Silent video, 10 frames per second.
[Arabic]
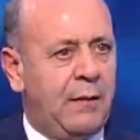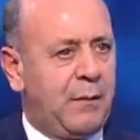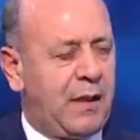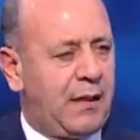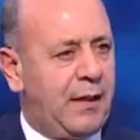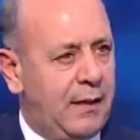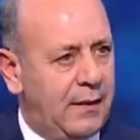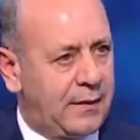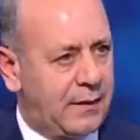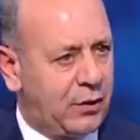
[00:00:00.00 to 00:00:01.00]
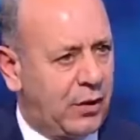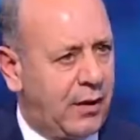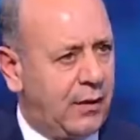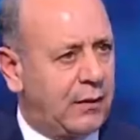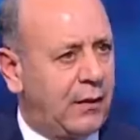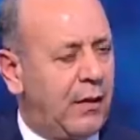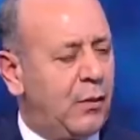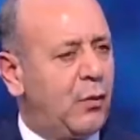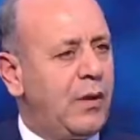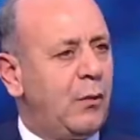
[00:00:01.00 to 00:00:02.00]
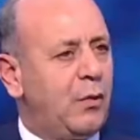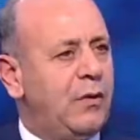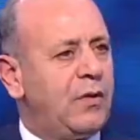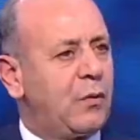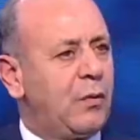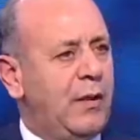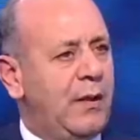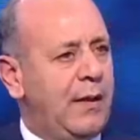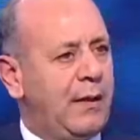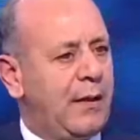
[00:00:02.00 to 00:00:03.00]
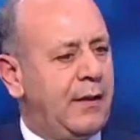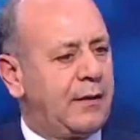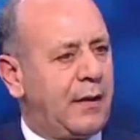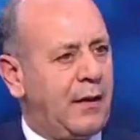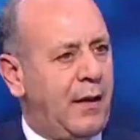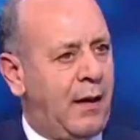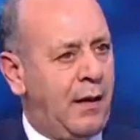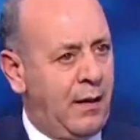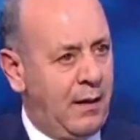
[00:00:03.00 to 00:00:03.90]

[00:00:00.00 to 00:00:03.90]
من خلال الاستشارات القانونية والدستورية اللي كان يطلعها